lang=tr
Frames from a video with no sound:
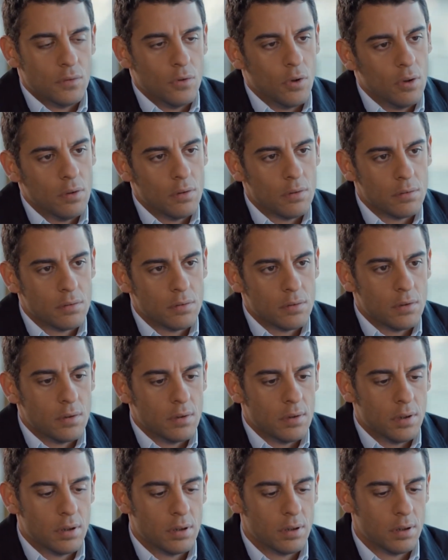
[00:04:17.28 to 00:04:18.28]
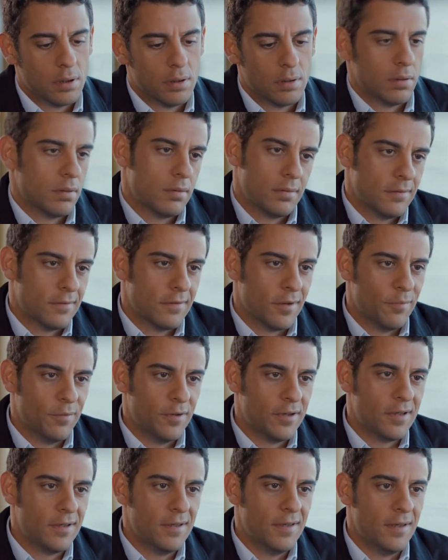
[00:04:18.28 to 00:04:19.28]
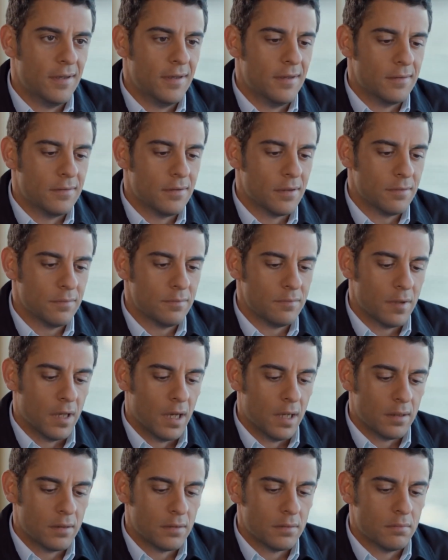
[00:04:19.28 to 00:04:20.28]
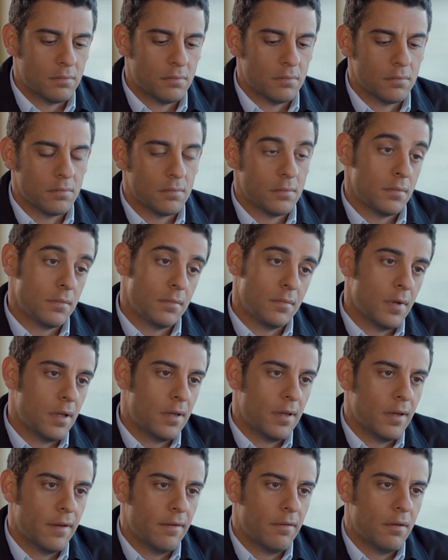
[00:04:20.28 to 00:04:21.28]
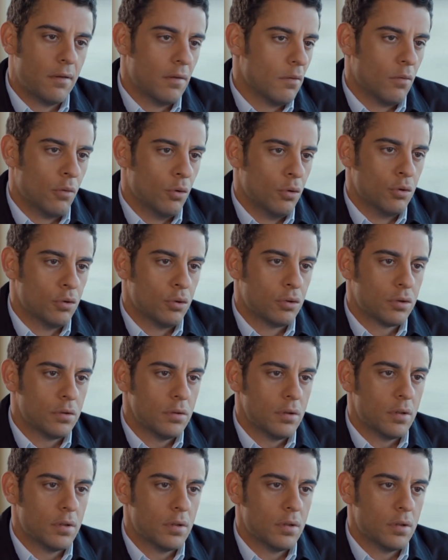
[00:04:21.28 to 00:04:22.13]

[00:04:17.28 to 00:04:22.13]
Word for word: Yo tabii ki değil canım yani neden oyun olsun